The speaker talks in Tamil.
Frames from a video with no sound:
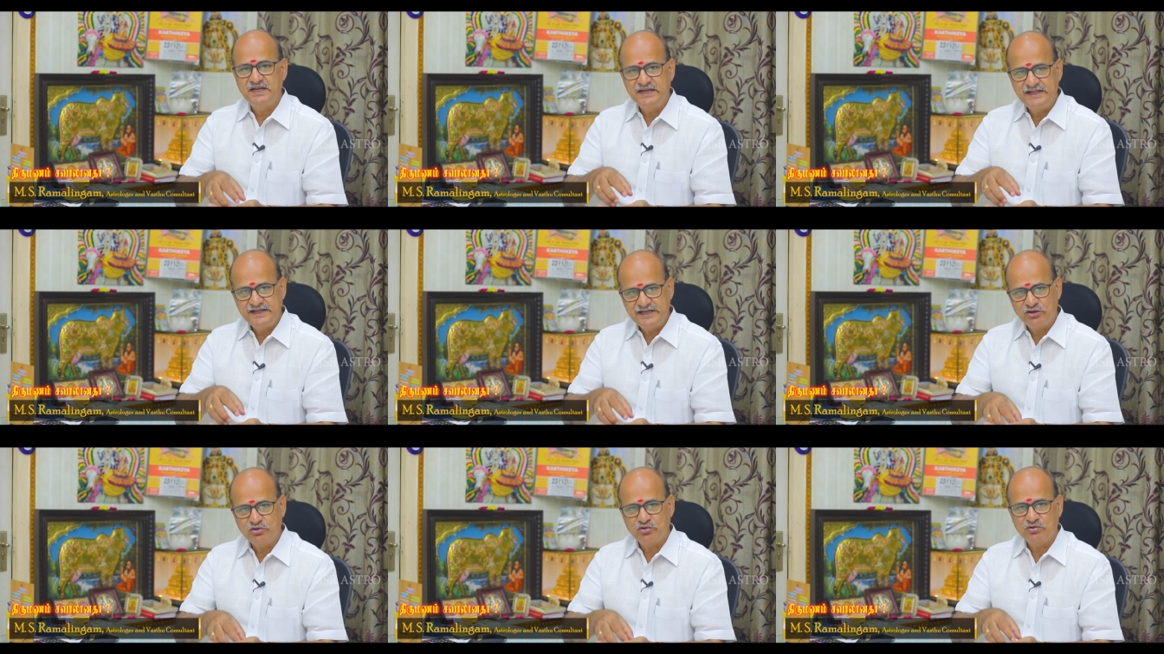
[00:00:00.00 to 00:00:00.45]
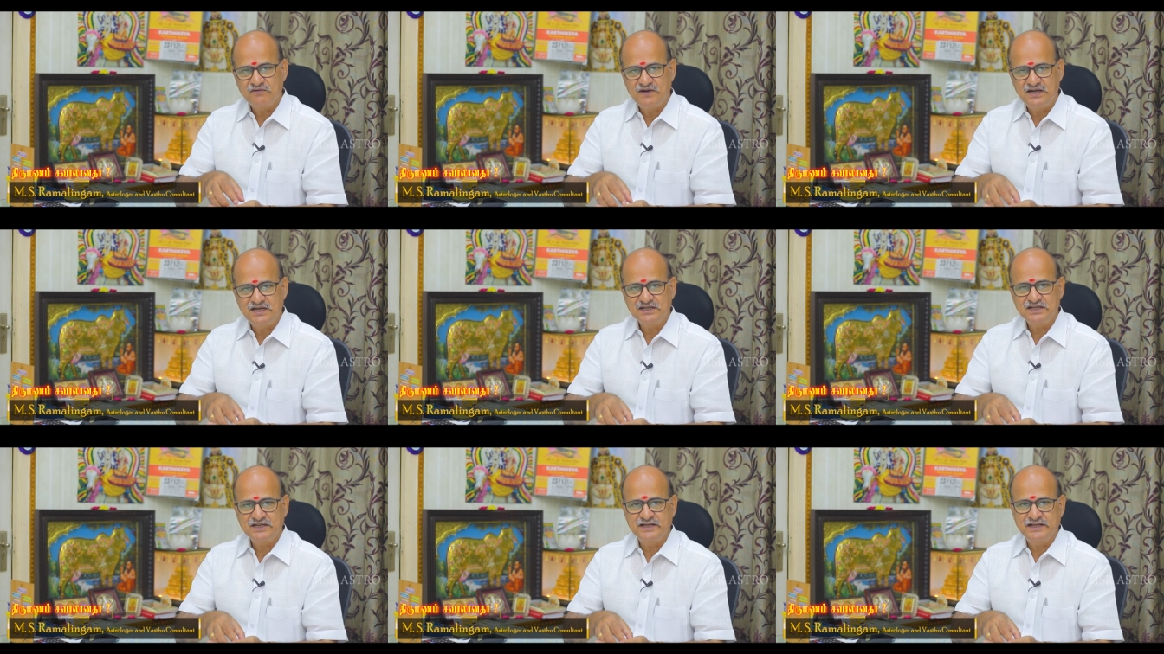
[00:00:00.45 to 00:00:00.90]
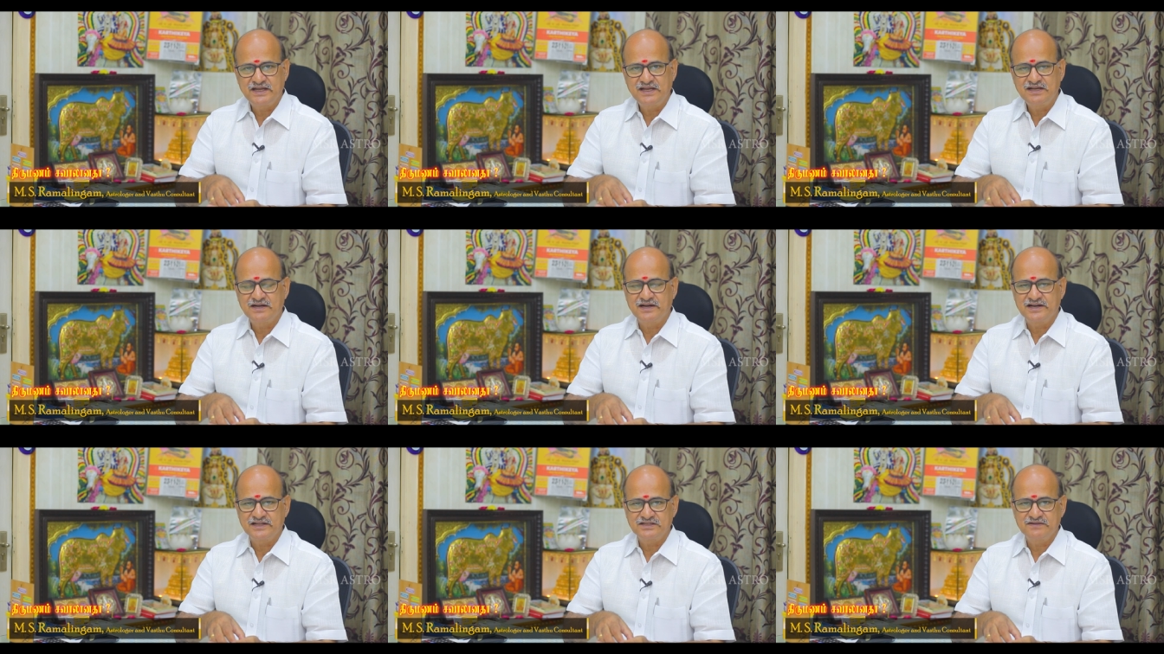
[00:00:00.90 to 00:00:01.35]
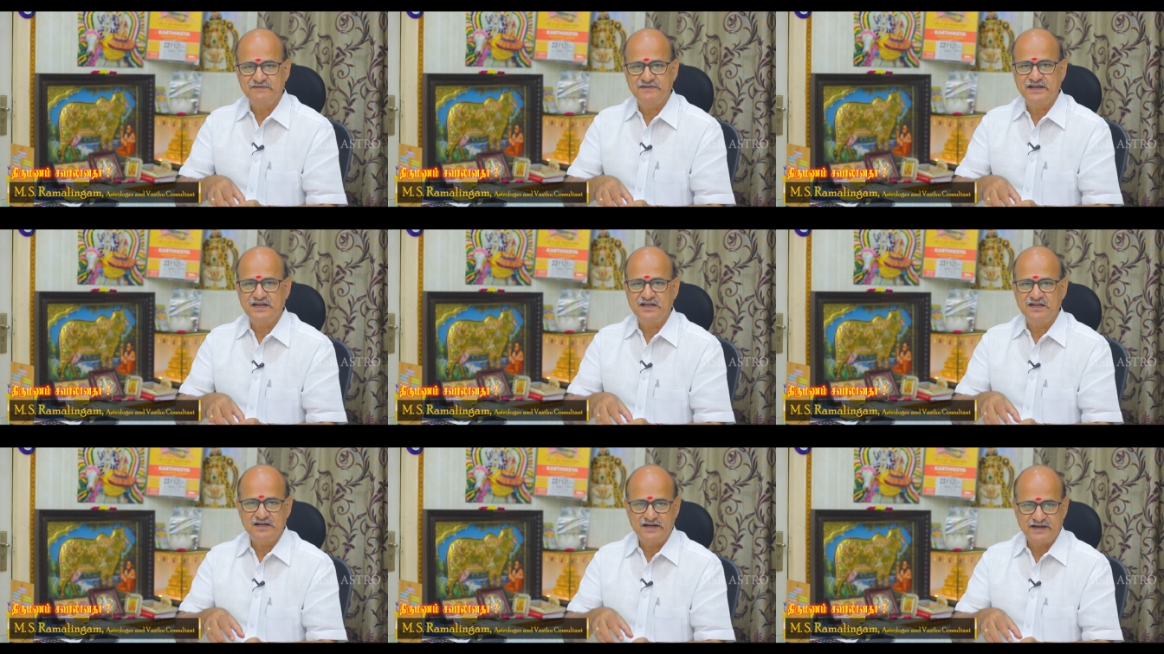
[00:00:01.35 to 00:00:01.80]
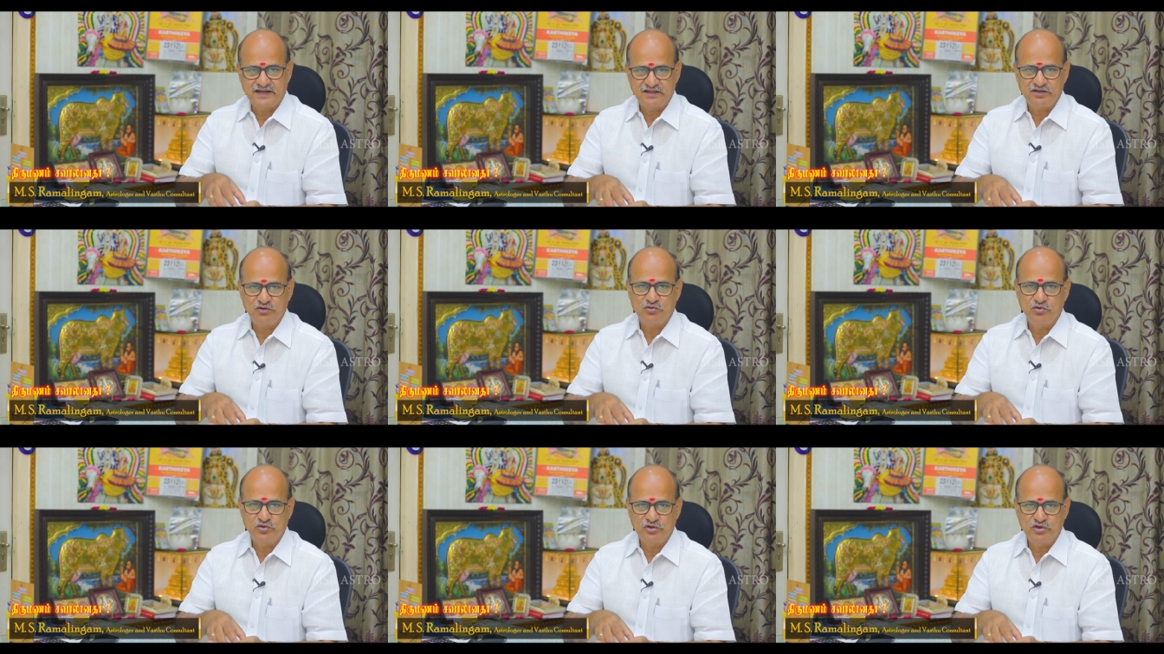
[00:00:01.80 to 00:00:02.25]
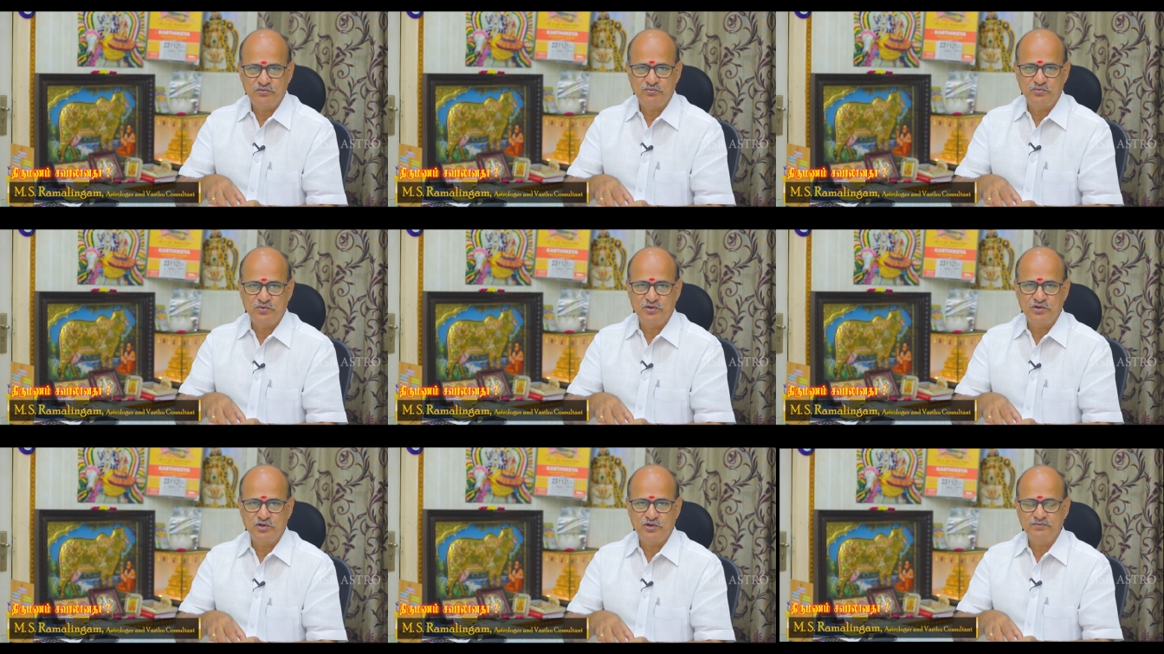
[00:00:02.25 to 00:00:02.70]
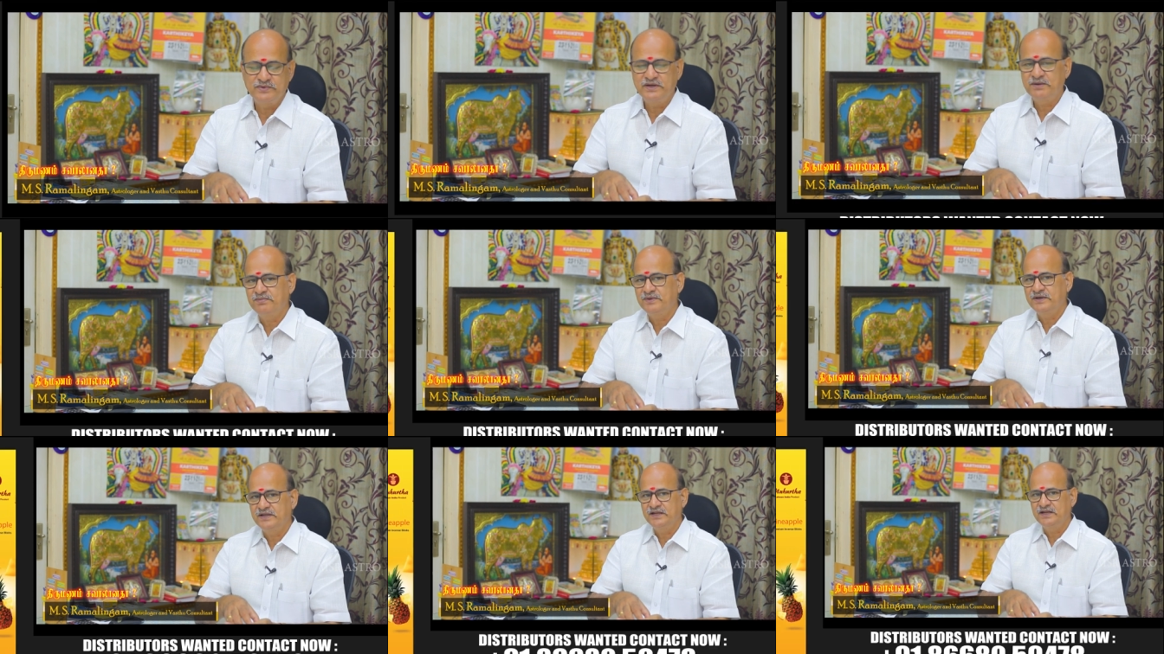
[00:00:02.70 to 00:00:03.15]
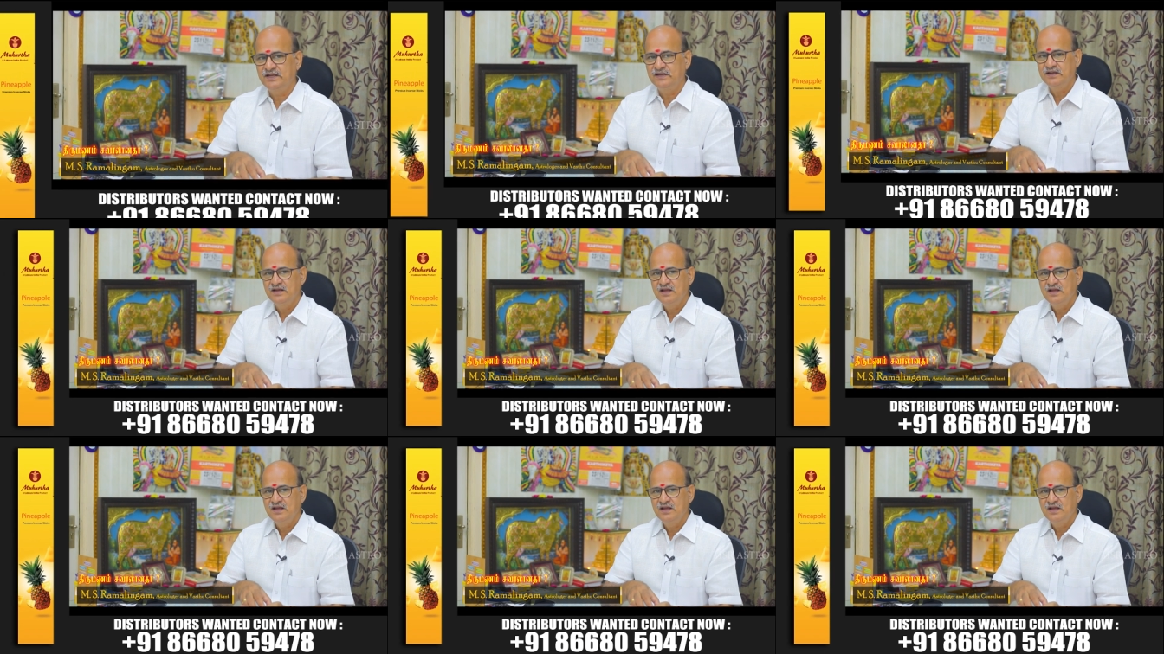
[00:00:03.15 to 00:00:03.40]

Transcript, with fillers: இனியதொரு வாழ்க்கையை கடைசி வரைக்கும் நடத்தி கொண்டுட்டு போகணும் எப்படி